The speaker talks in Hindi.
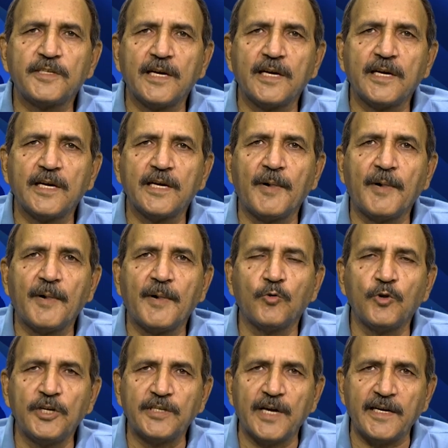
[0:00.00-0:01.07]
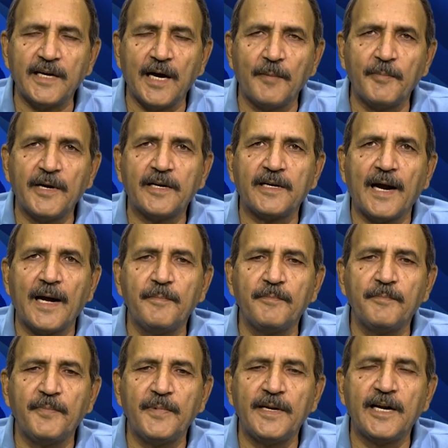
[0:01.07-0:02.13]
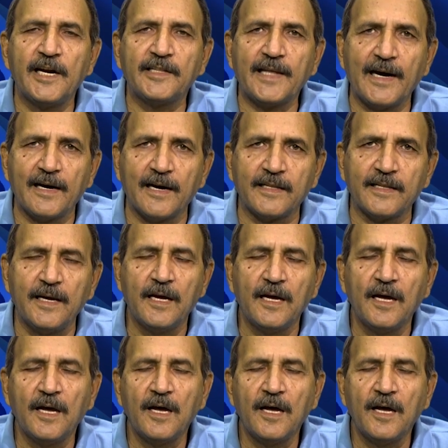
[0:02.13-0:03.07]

कुछ अरसे के बाद होनी चाहिए आप एक टाइम पीरियड तय कर दें